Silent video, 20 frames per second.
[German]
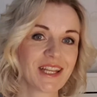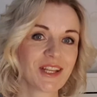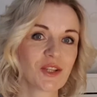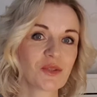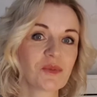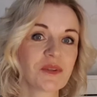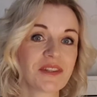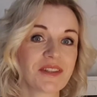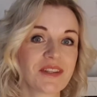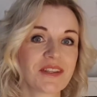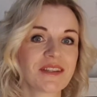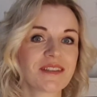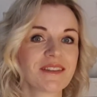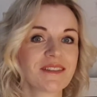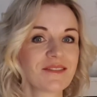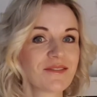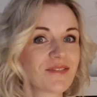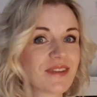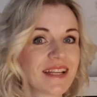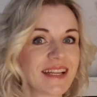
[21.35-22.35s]
Du bist
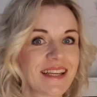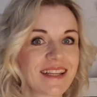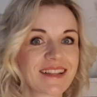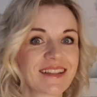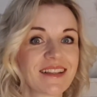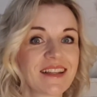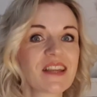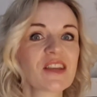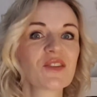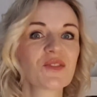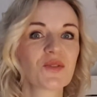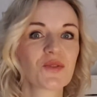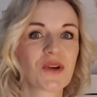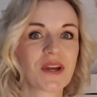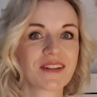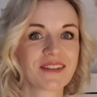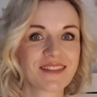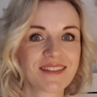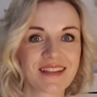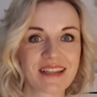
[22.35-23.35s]
dir vielleicht nicht so
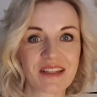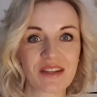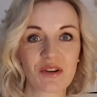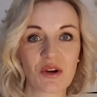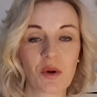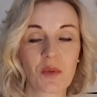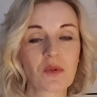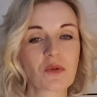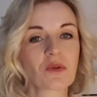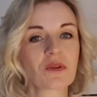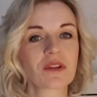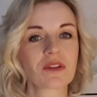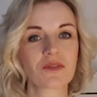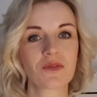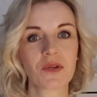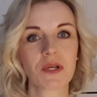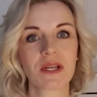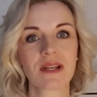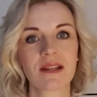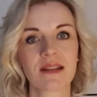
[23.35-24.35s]
ganz sicher, ob du das
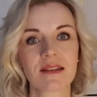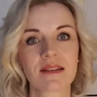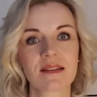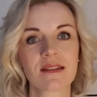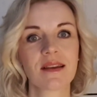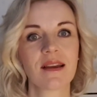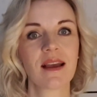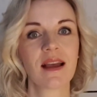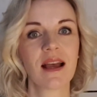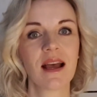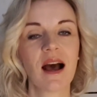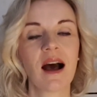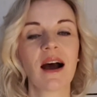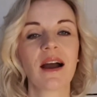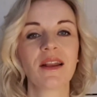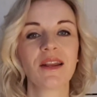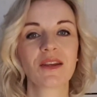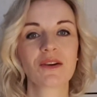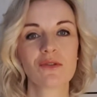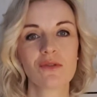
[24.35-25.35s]
wirklich
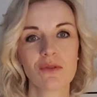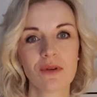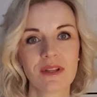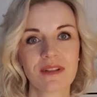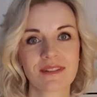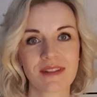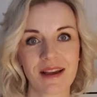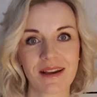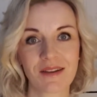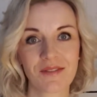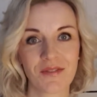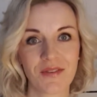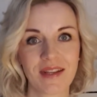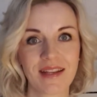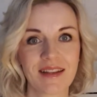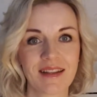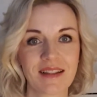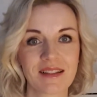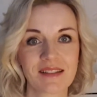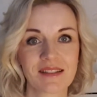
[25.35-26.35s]
eine coole Sache
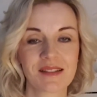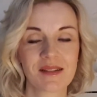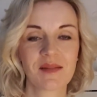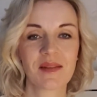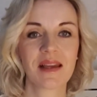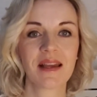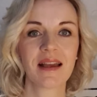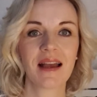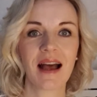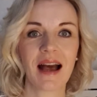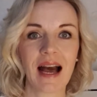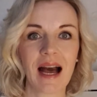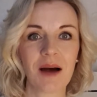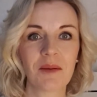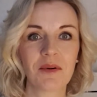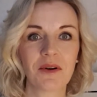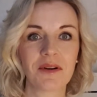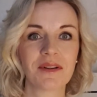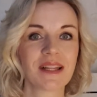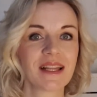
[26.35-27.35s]
findest.
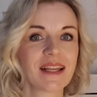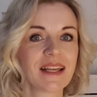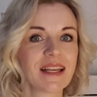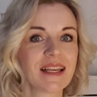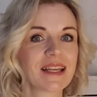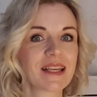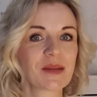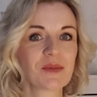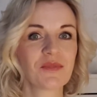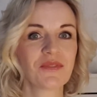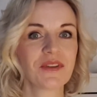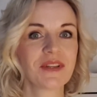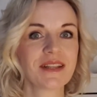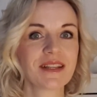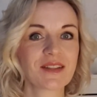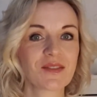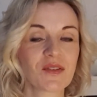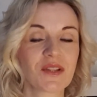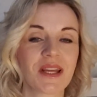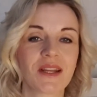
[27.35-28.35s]
Aber ich
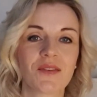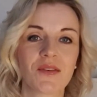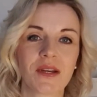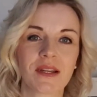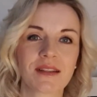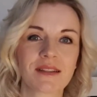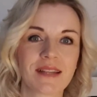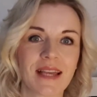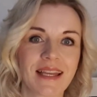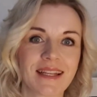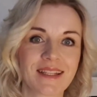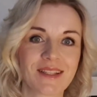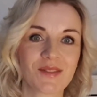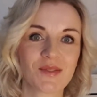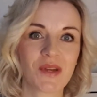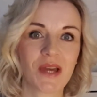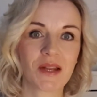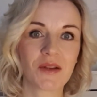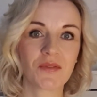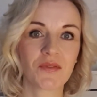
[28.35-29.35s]
empfinde, es wird einfach Zeit, dass
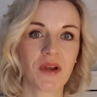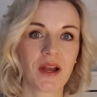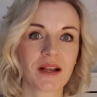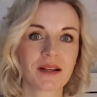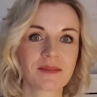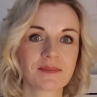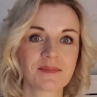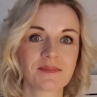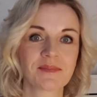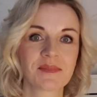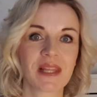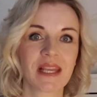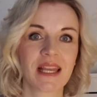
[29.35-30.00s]
wir anfangen,